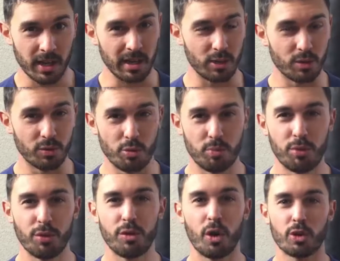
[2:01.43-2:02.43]
est devenu
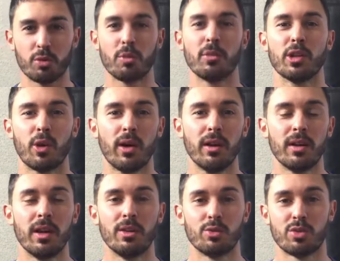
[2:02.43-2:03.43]
plus fort que mon bras
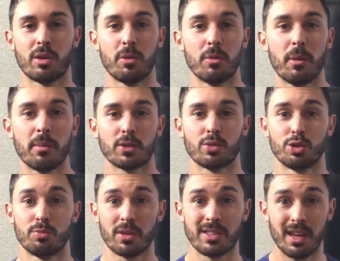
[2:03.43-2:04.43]
droit, tout simplement parce que
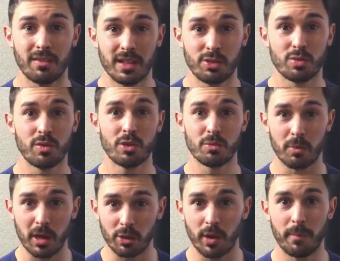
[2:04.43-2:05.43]
je m'en servais souvent de mon
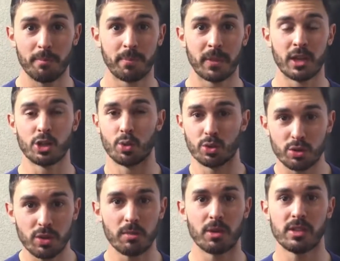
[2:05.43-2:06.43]
bras droit. Je
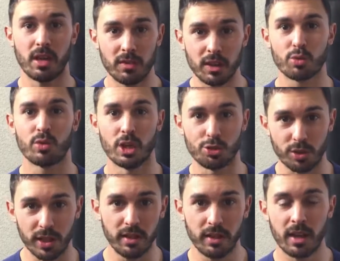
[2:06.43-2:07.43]
continuais à m'en servir toute la
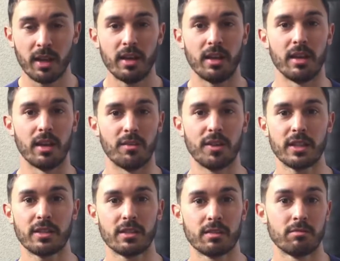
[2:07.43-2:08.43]
journée, et en fait,
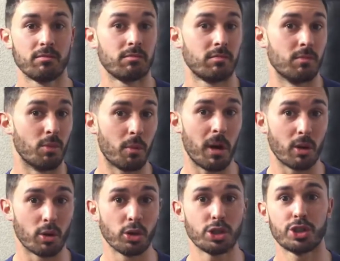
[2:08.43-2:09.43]
mon bras
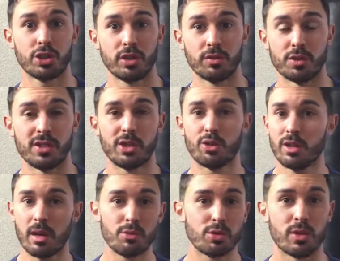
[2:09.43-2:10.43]
gauche faisait que de
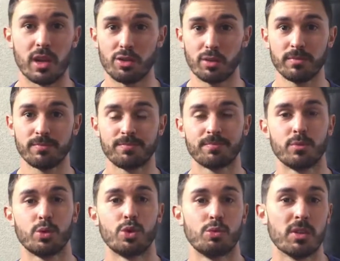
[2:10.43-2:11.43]
la musculation,
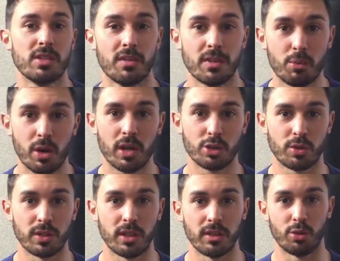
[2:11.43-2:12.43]
parce que je m'en servais moins la
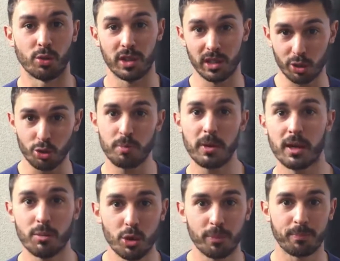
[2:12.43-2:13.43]
journée. Donc il
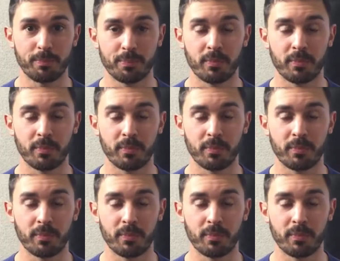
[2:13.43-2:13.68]
récupérait mieux,